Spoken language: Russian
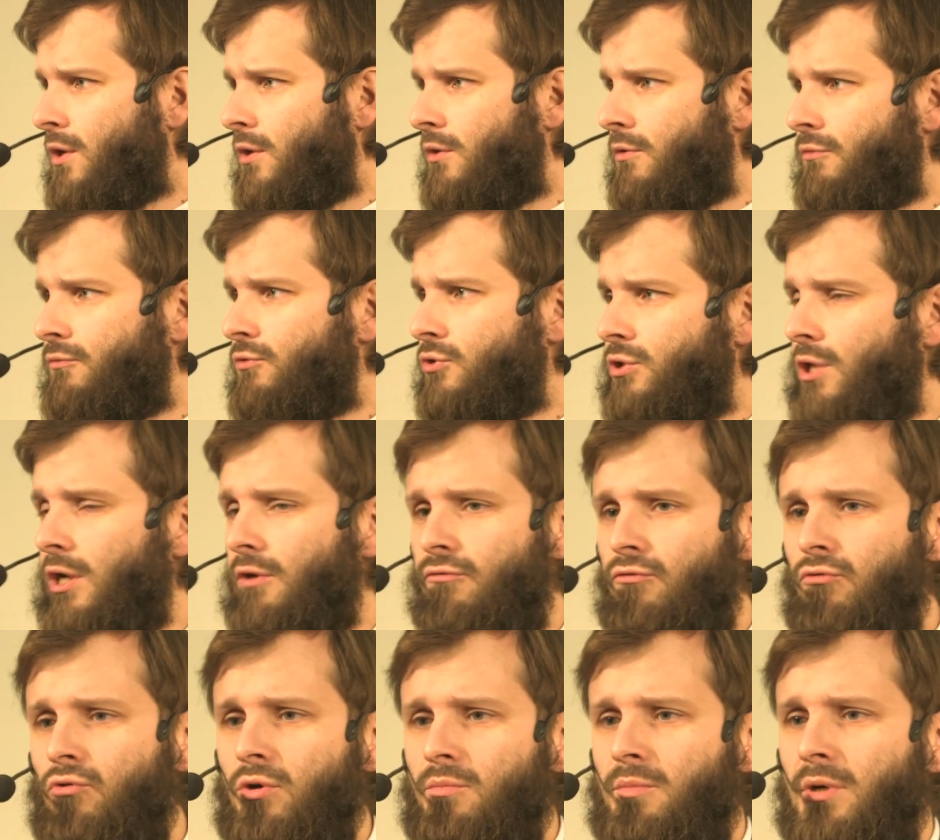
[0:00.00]
Вот та
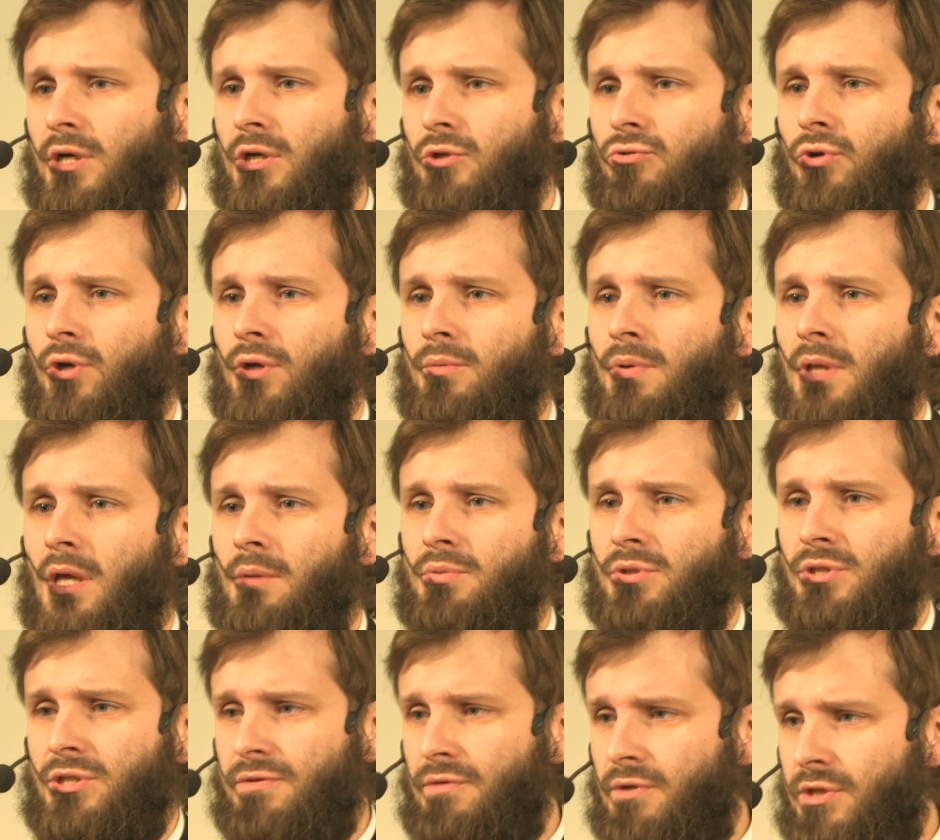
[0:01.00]
форма, которая была
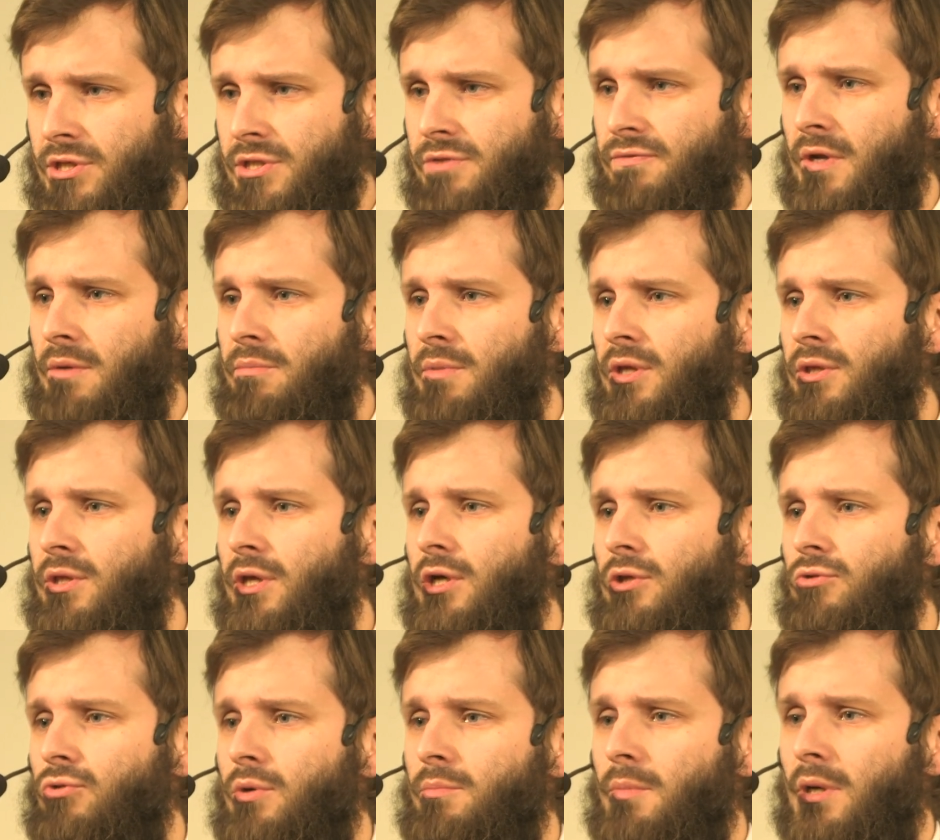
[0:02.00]
бы действительно современной,
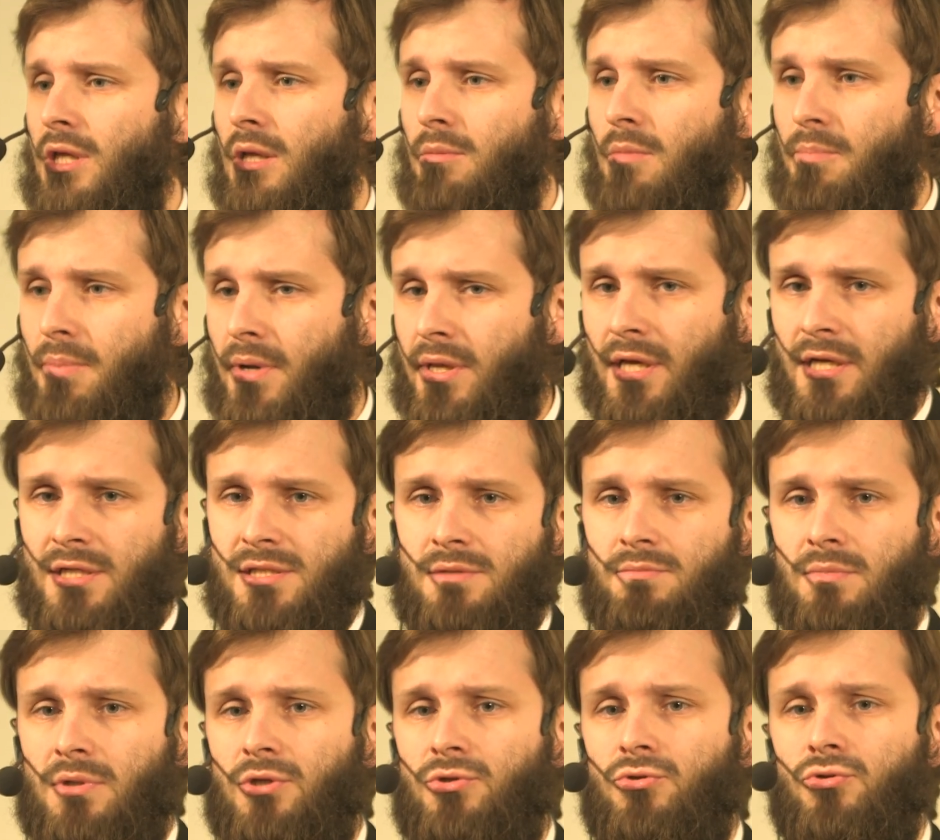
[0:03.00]
которая могла бы приняться
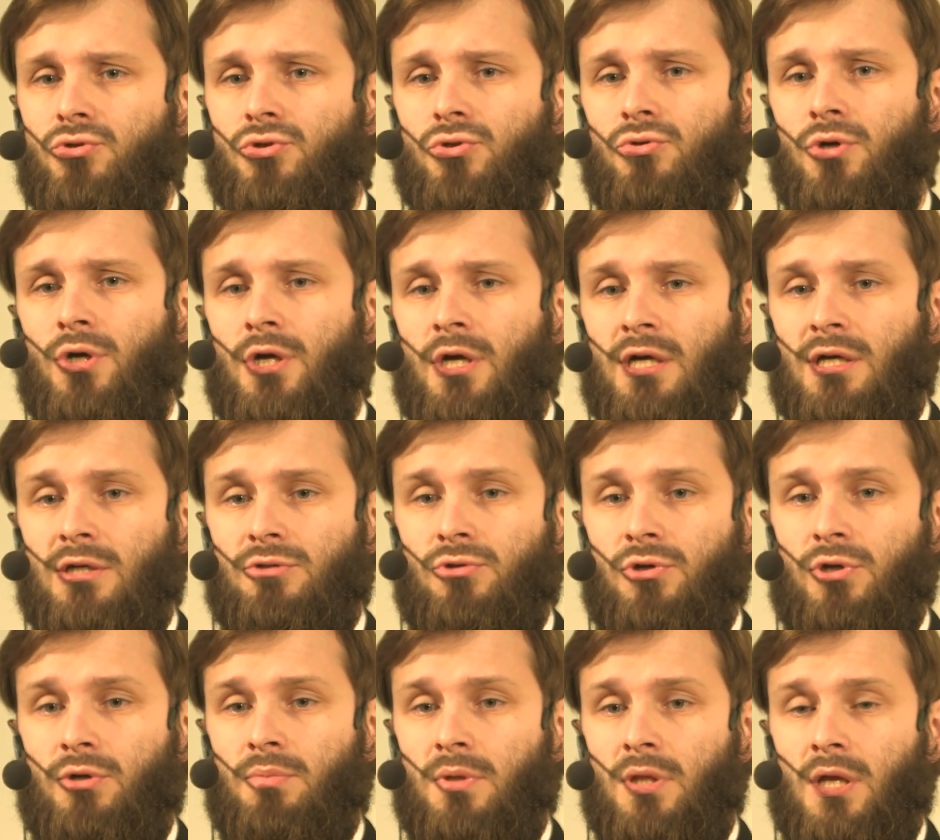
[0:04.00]
молодежью,
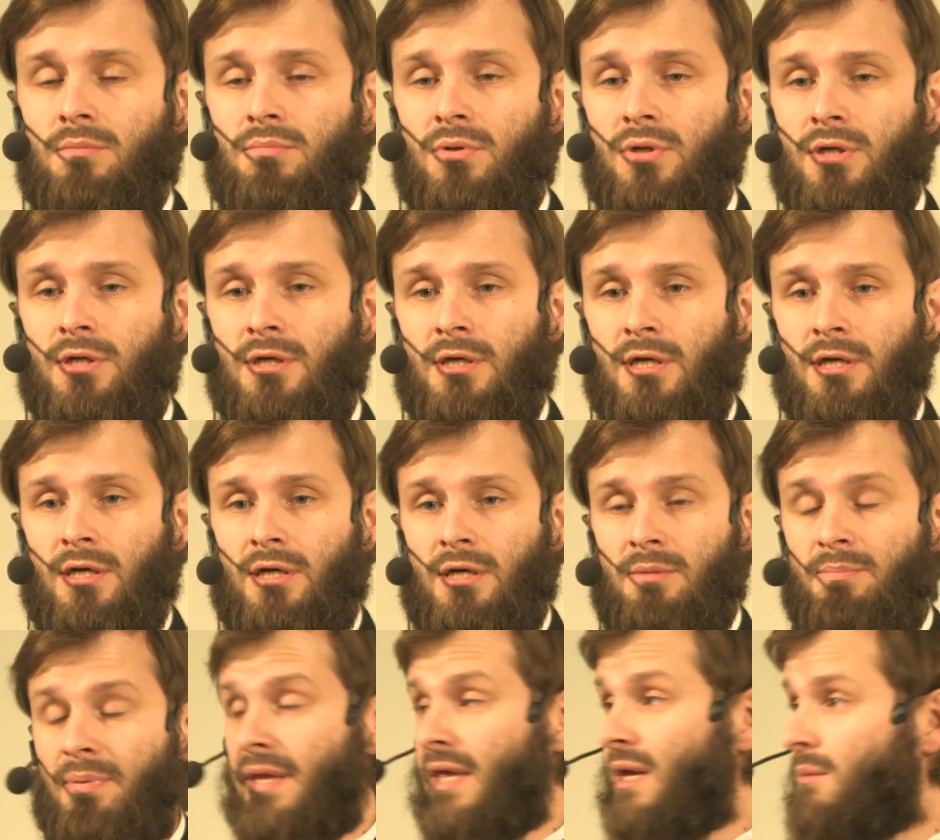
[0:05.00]
которая была бы
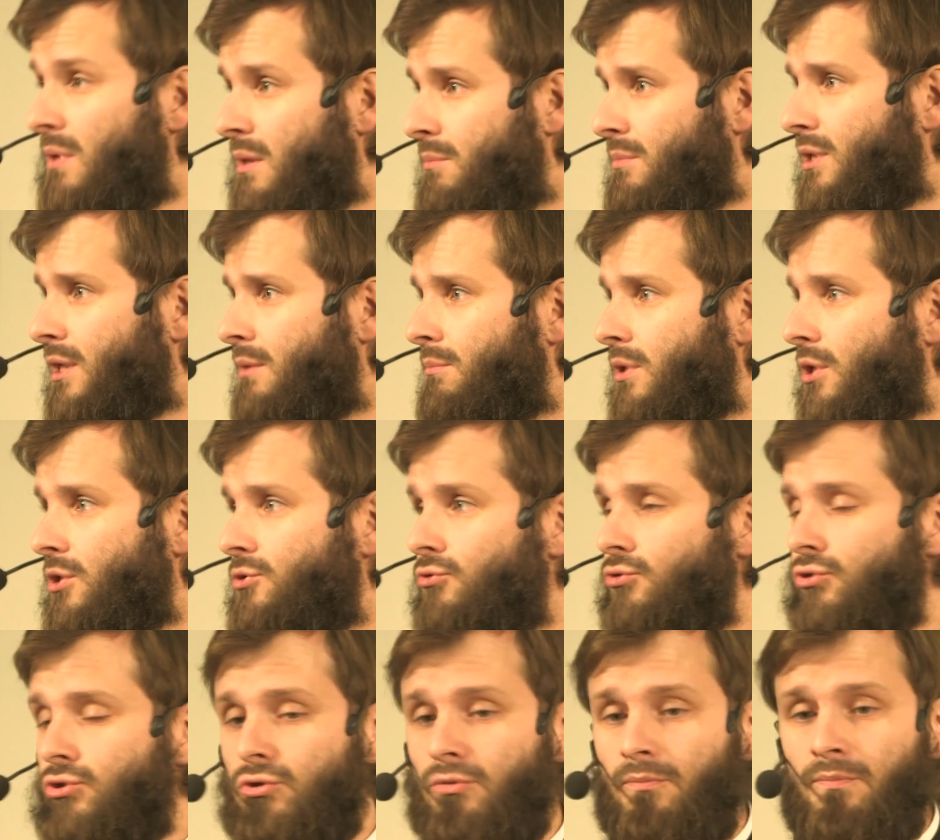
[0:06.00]
приемлема для
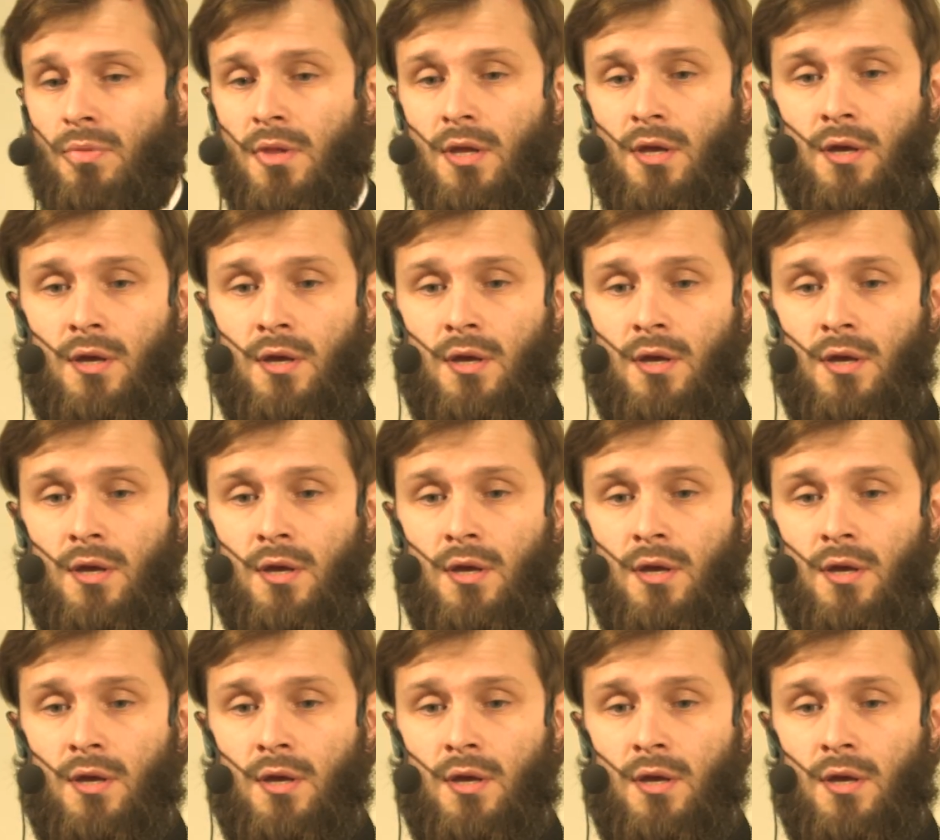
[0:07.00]
молодежью.